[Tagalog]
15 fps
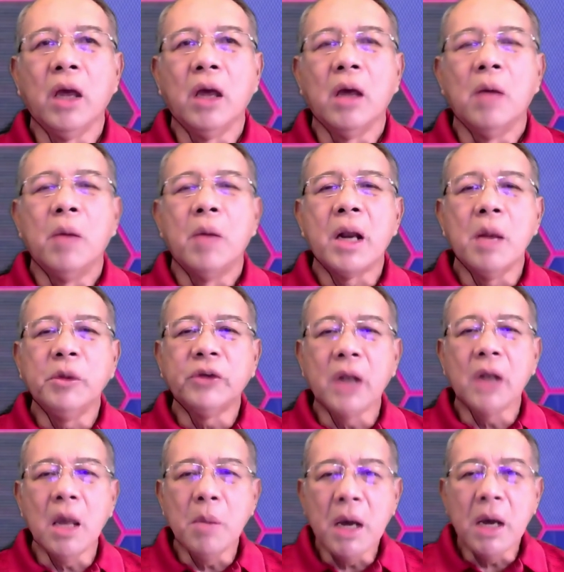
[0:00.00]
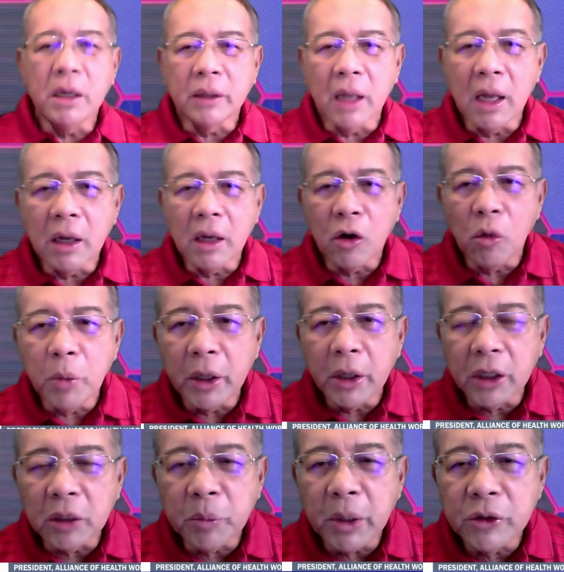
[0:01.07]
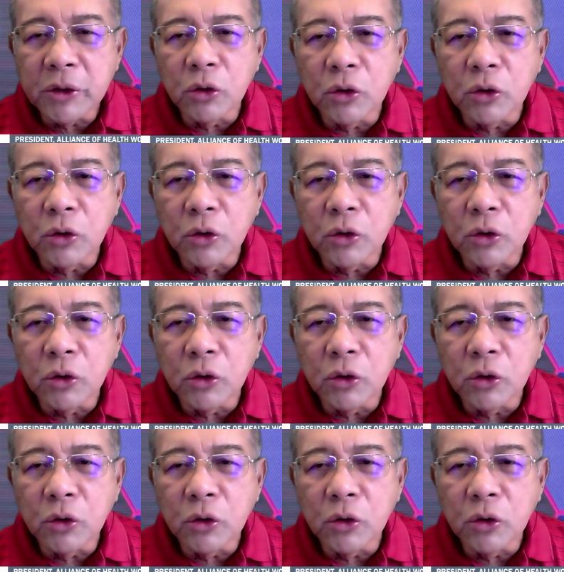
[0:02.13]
Maraming salamat ha, Robert at medyo